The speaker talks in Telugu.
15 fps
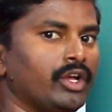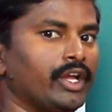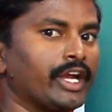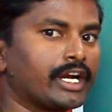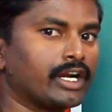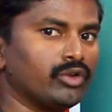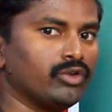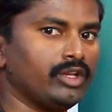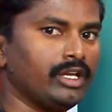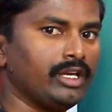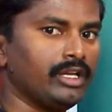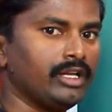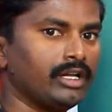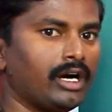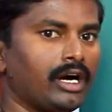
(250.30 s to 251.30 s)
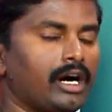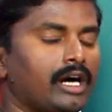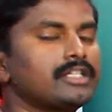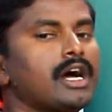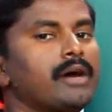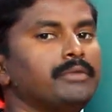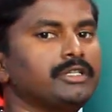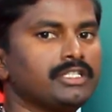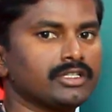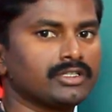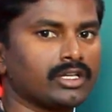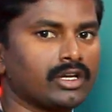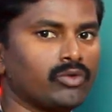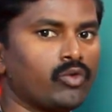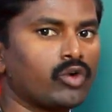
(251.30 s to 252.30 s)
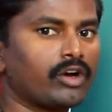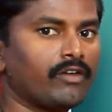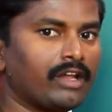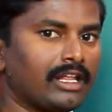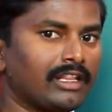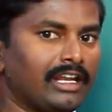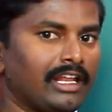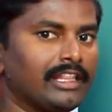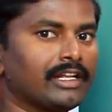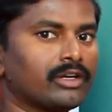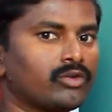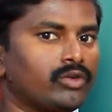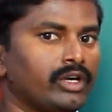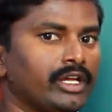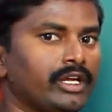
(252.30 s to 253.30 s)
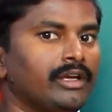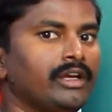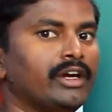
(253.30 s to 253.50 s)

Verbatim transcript: ఎక్కడుంది ఆ జాబ్ ఇచ్చేస్తారు ఒకవేళ అది లేదనుకోండి